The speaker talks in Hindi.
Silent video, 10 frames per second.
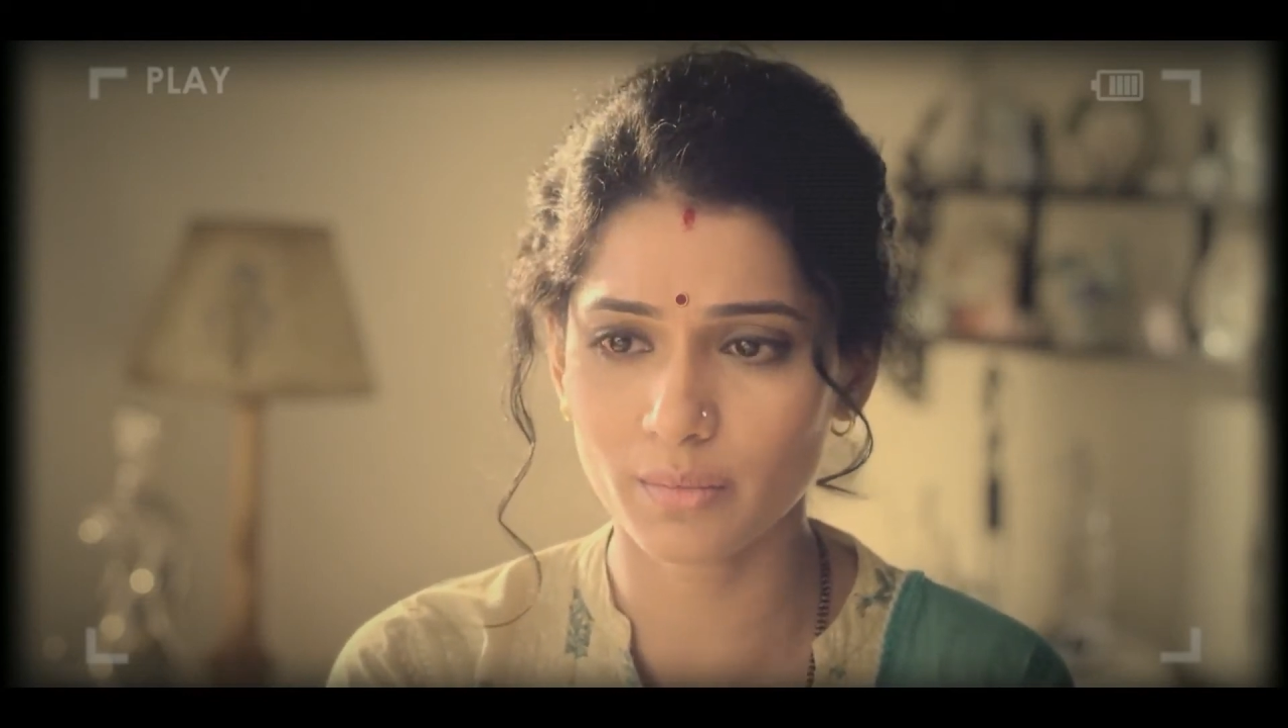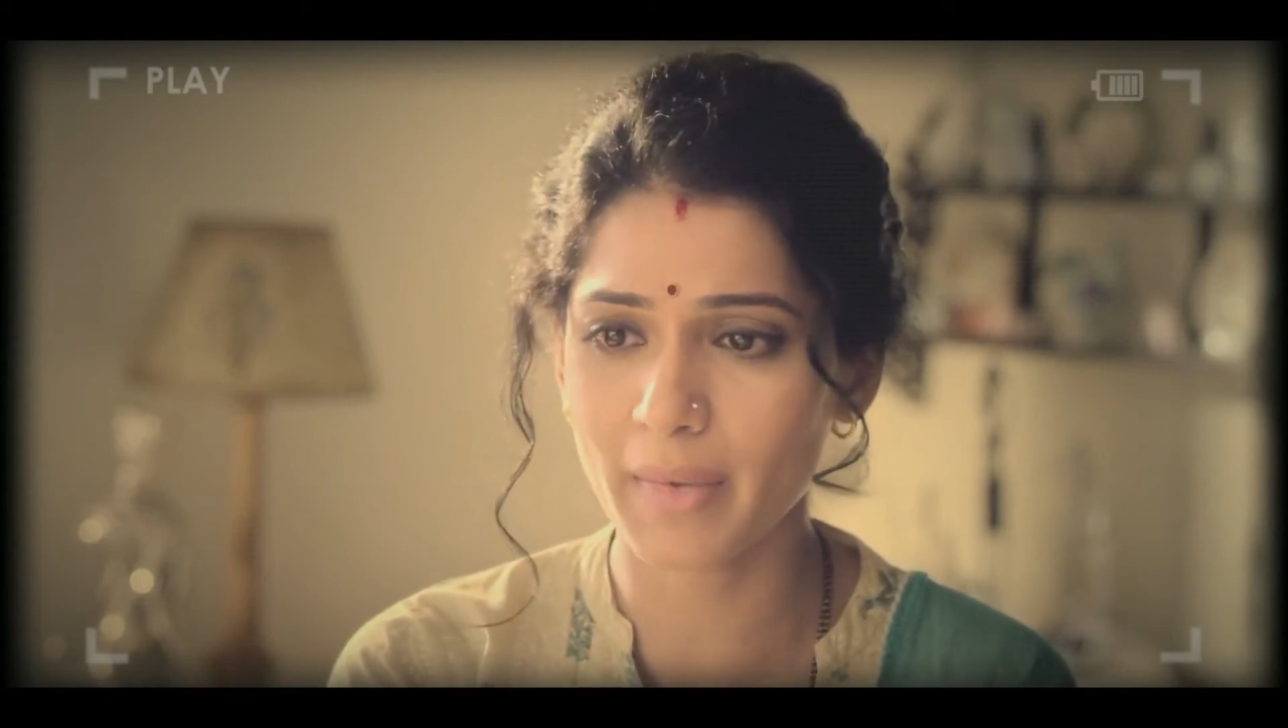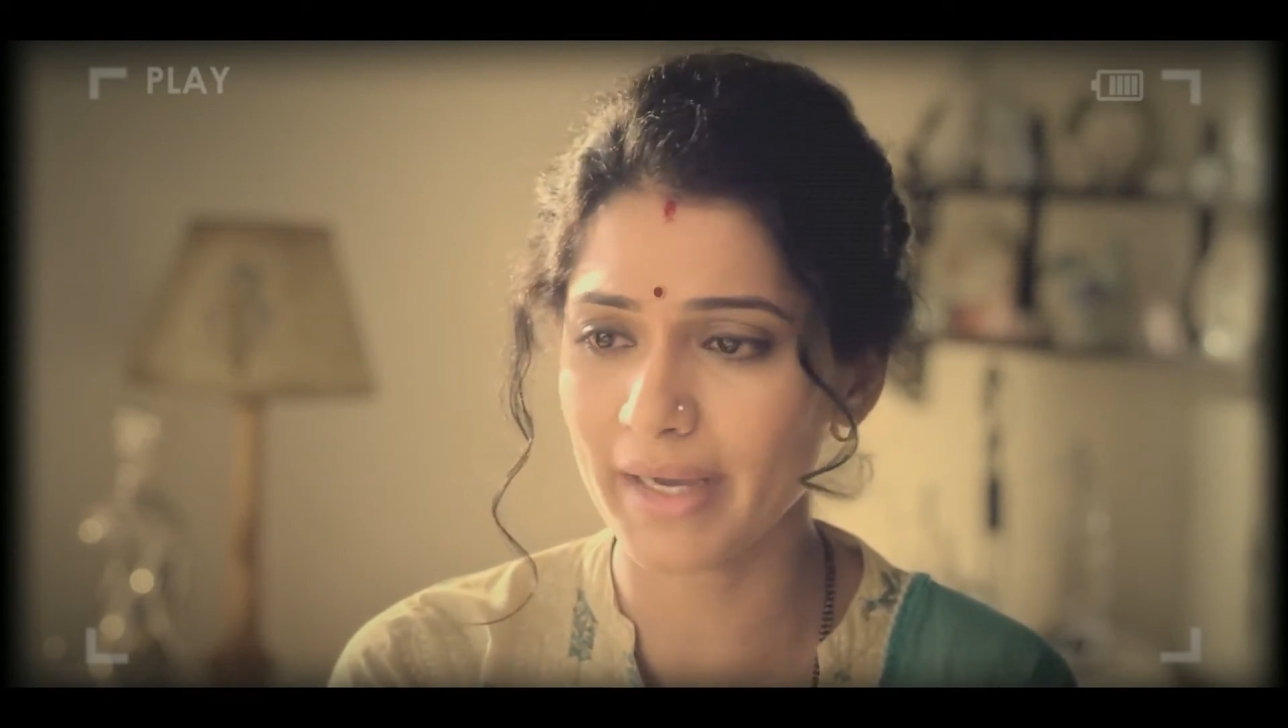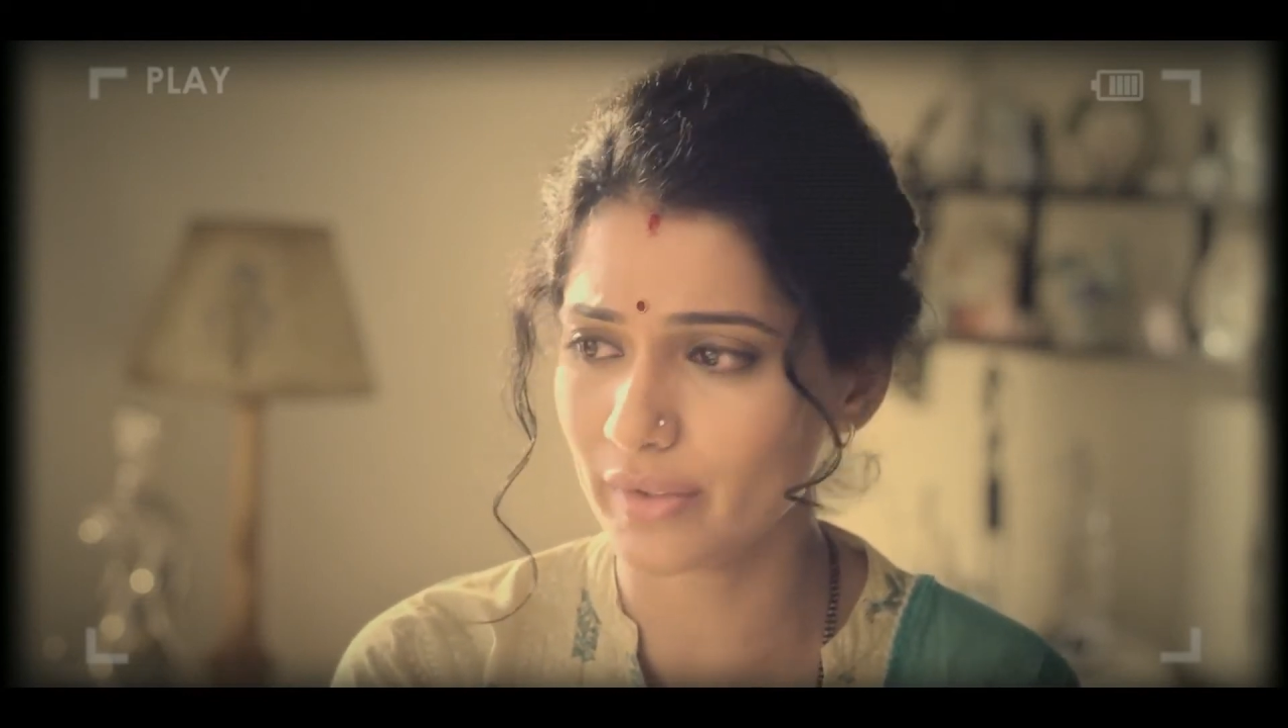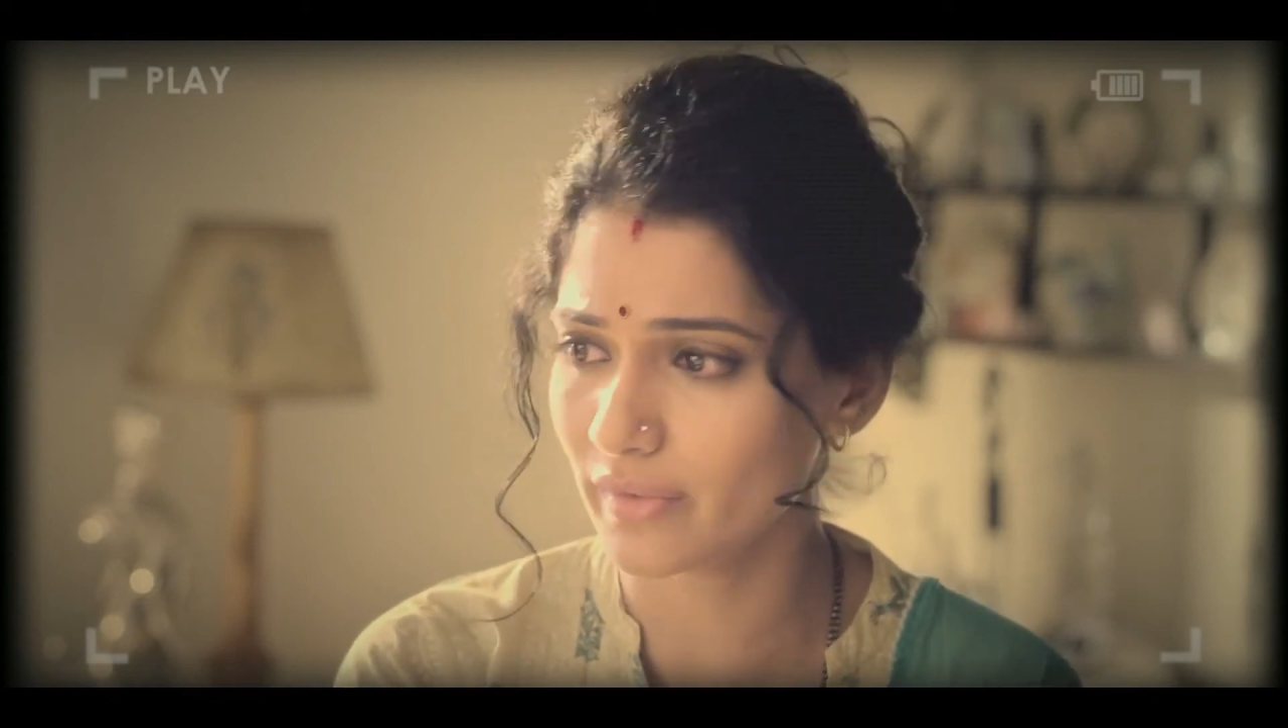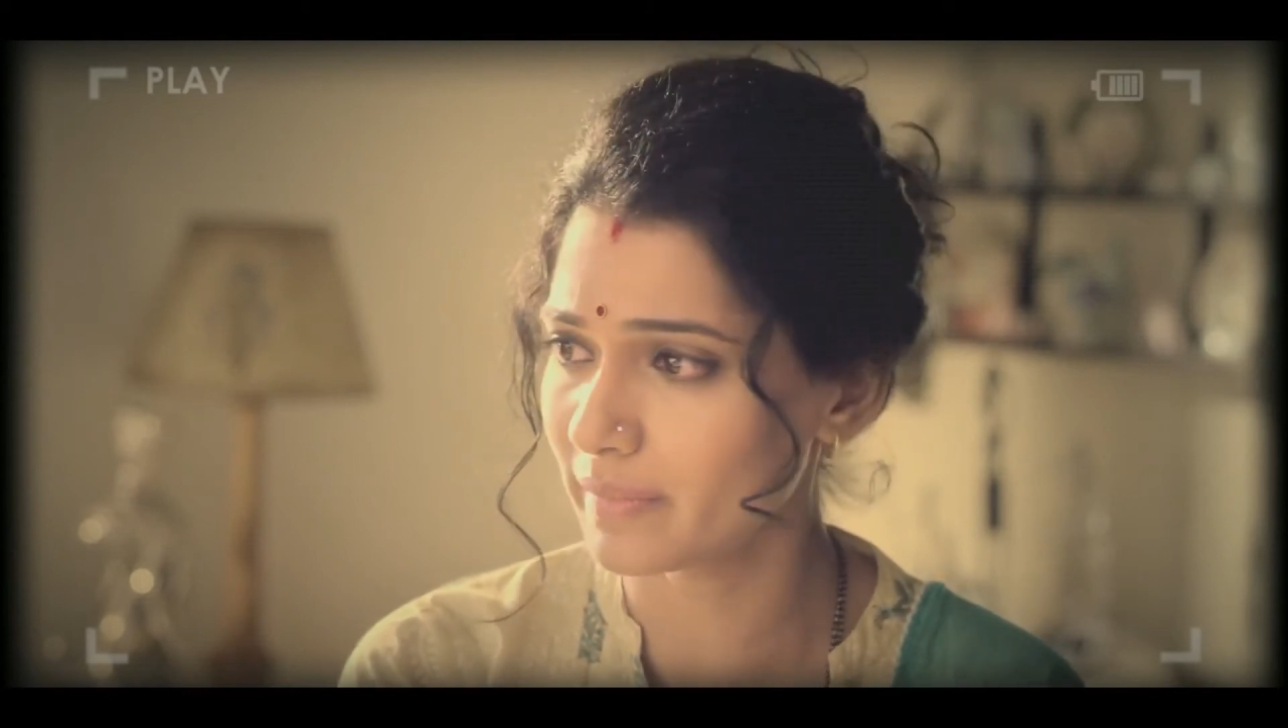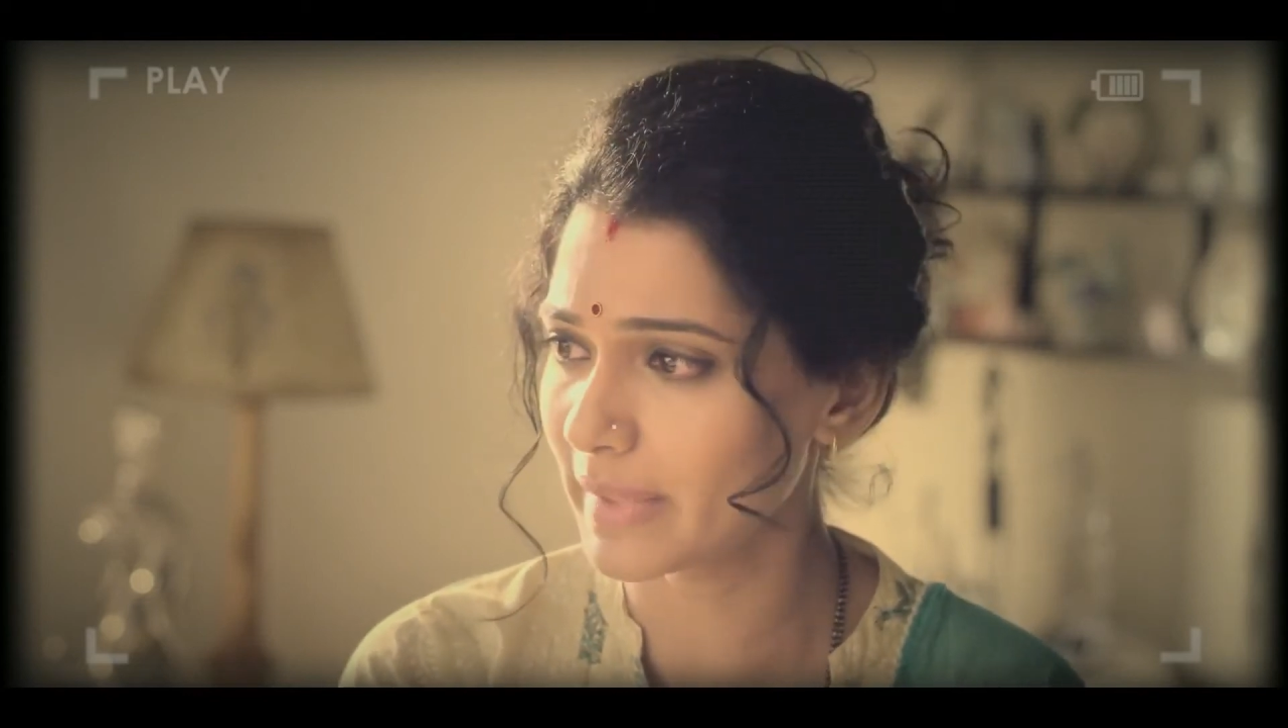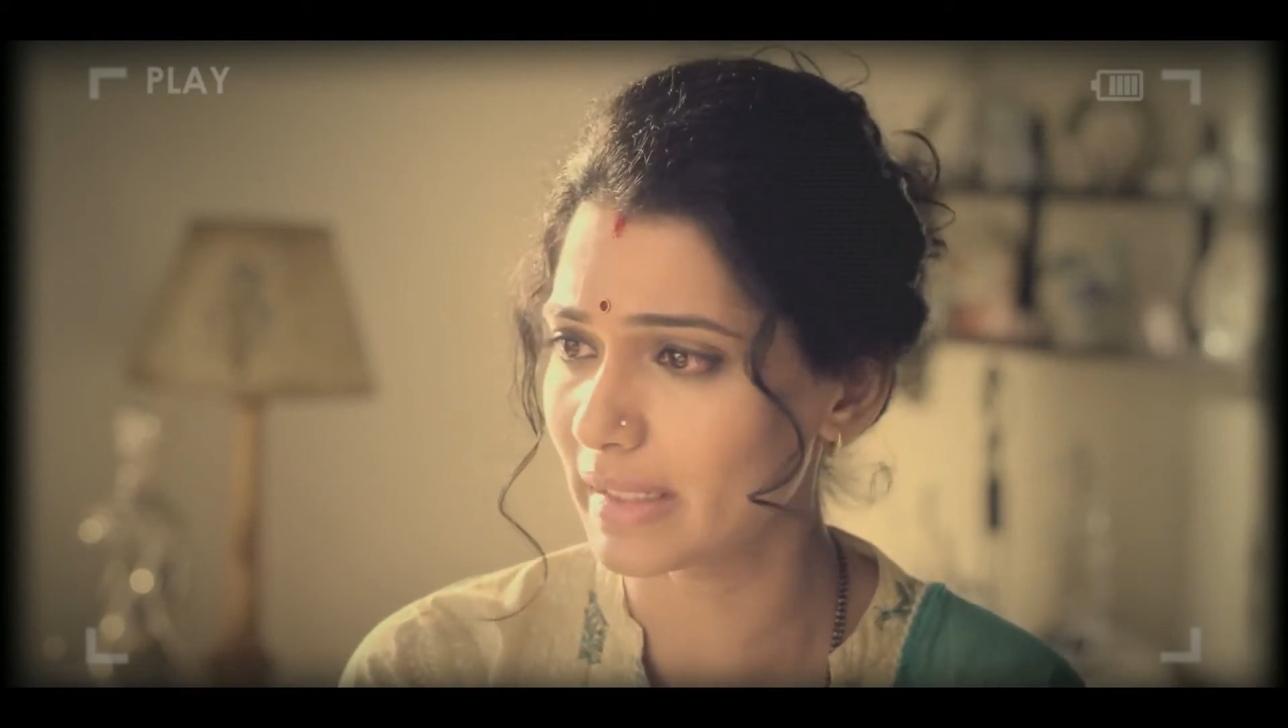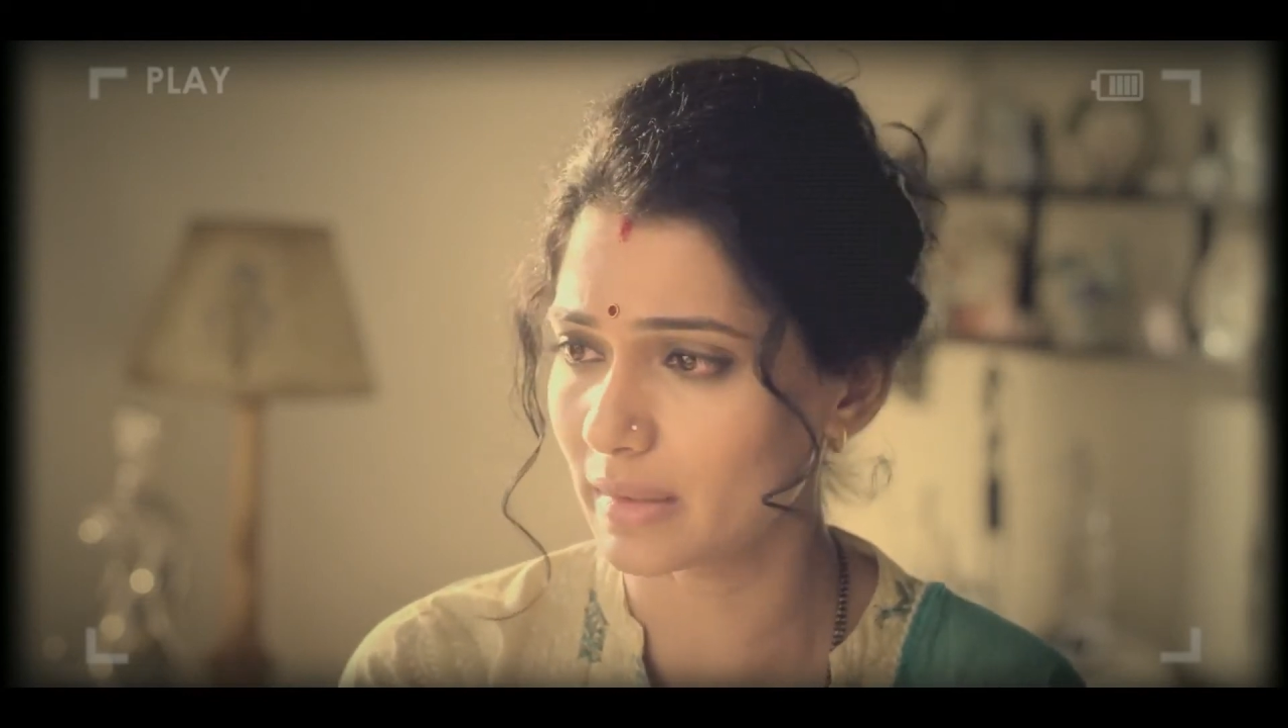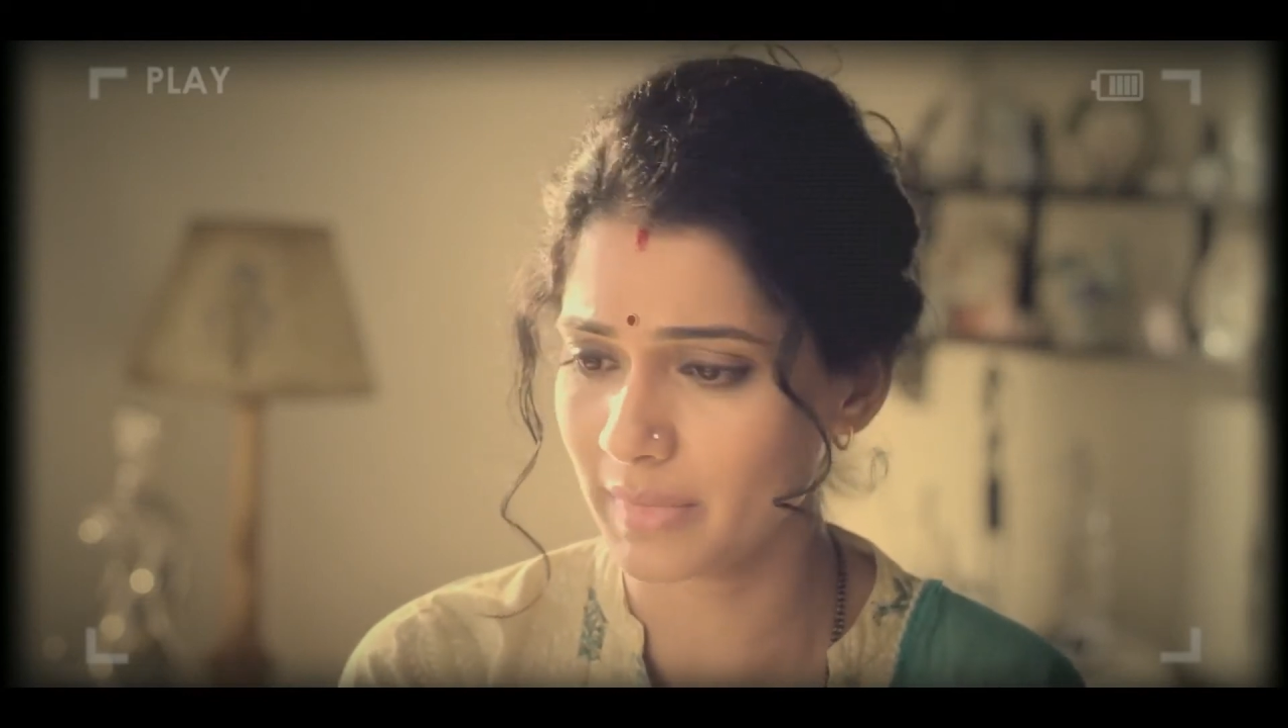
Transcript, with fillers: तो माइक्रोवेव में